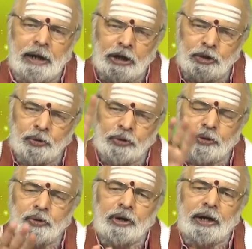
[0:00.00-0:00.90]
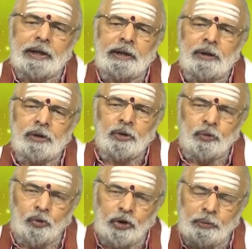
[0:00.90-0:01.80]
ఐదు ఒత్తులతో కానీ
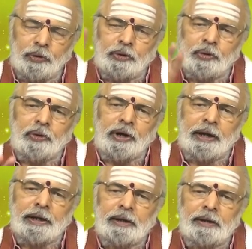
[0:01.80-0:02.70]
కోటి ఒత్తులతో కానీ